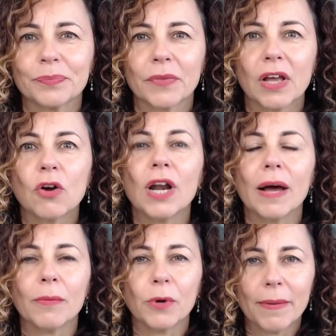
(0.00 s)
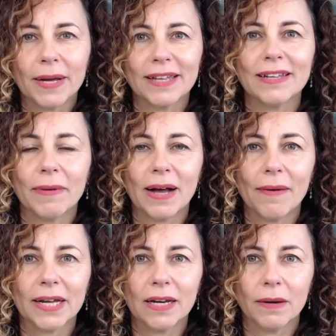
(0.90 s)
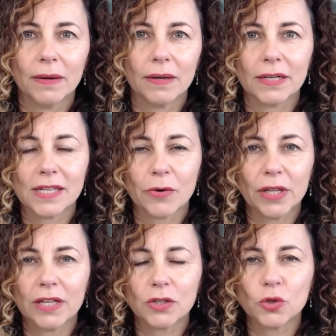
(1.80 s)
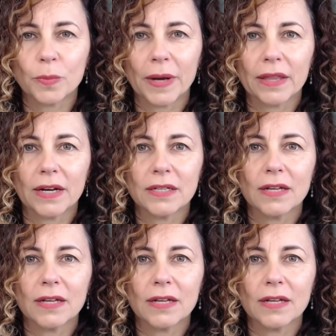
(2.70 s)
colaboraban y trabajaban en el restaurante de sus padres,